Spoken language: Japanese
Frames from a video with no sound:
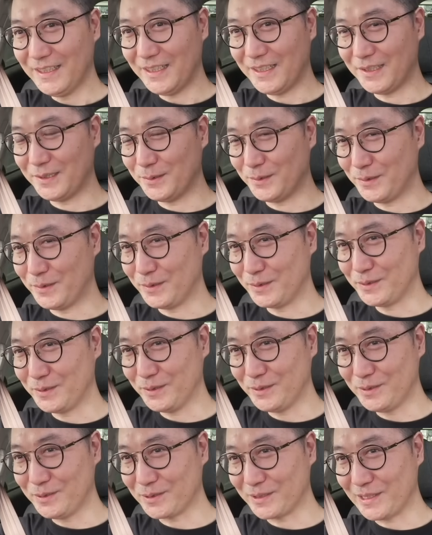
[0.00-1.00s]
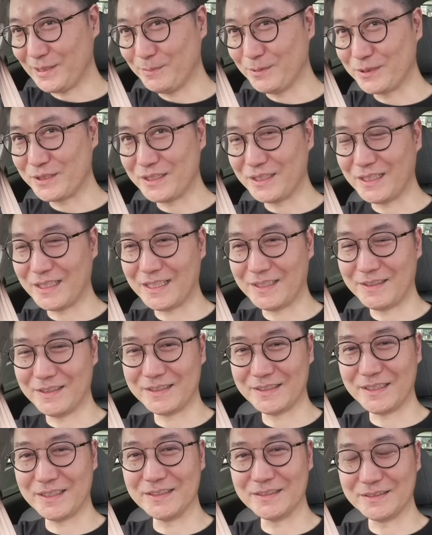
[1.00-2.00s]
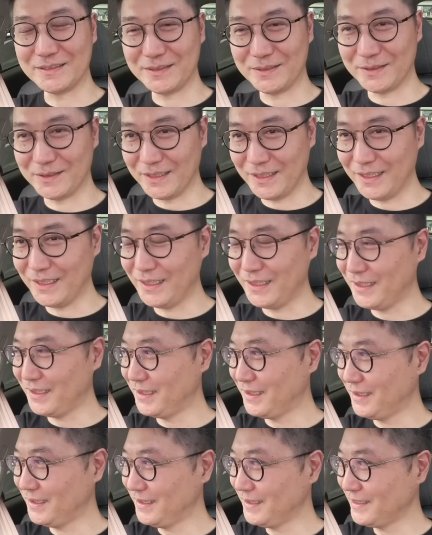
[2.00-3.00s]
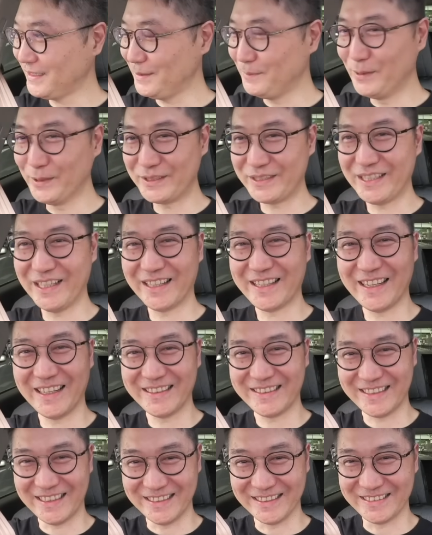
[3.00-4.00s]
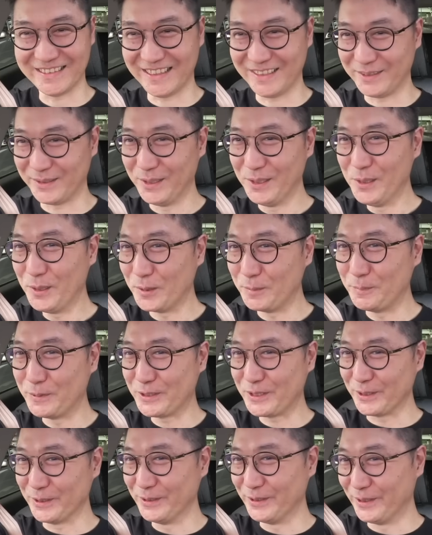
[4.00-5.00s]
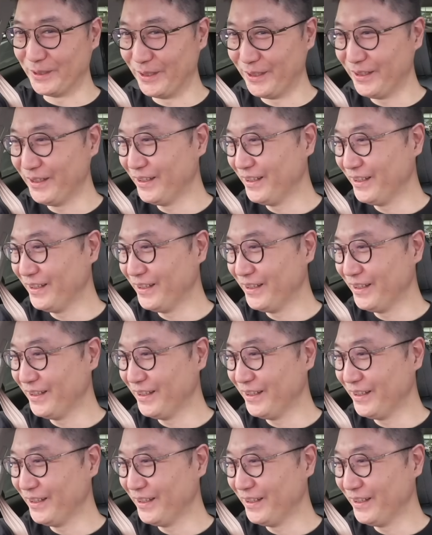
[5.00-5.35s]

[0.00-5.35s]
あの、ちょっと気持ちが変わったんですよね。気持ちが変わったんですよ、あの、オプションの。